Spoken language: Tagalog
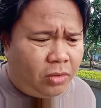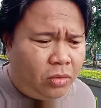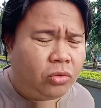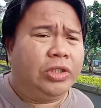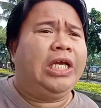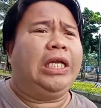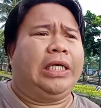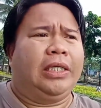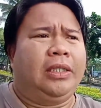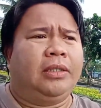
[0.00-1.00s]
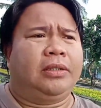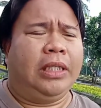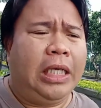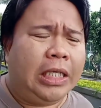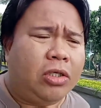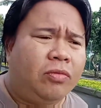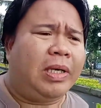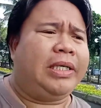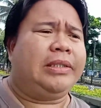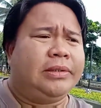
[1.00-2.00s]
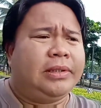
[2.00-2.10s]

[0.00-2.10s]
ug dili dili ko bay